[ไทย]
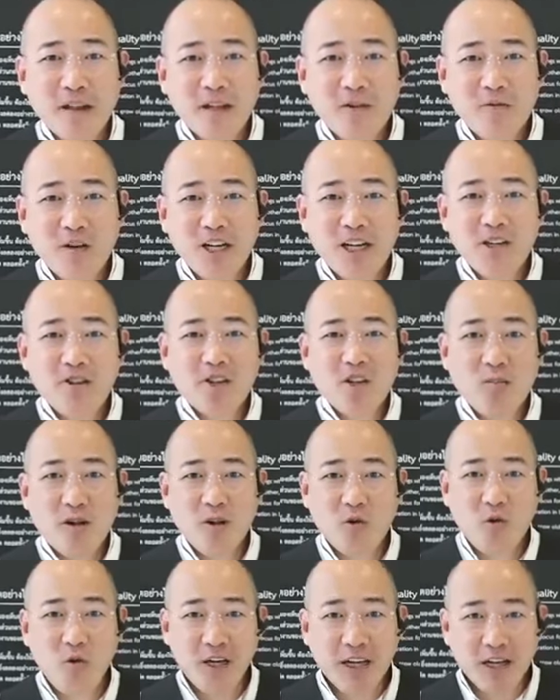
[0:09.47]
วันนี้เราจะมา
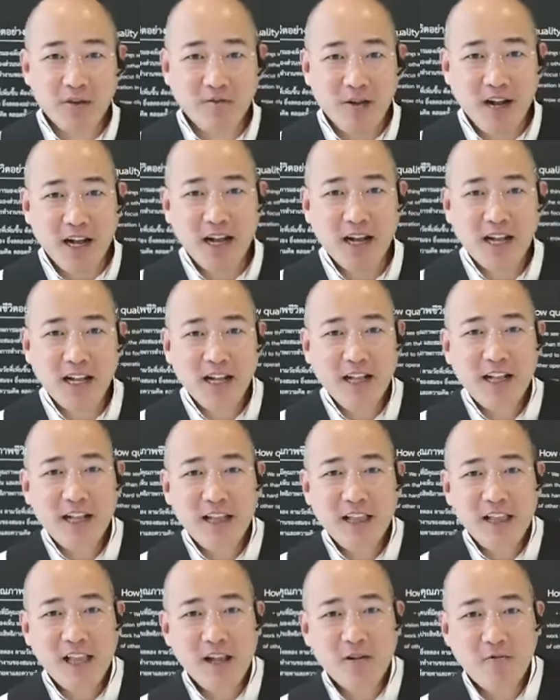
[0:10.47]
คุยกันว่า
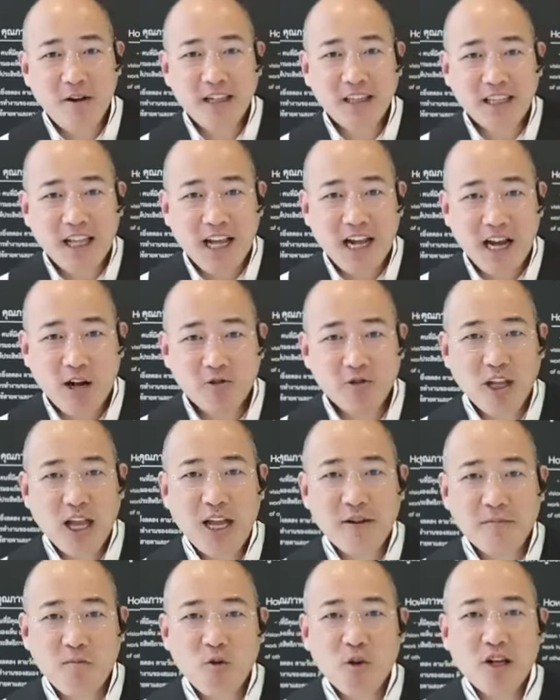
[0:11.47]
แว่นตาอัลตรา
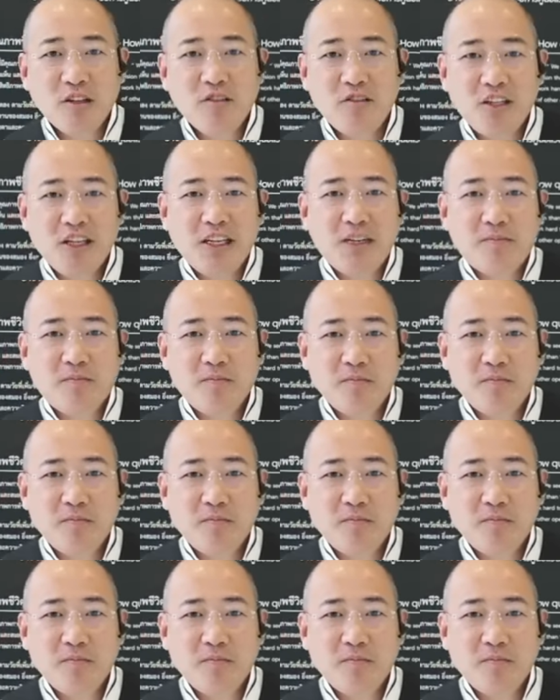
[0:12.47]
โปรเกรสซีฟ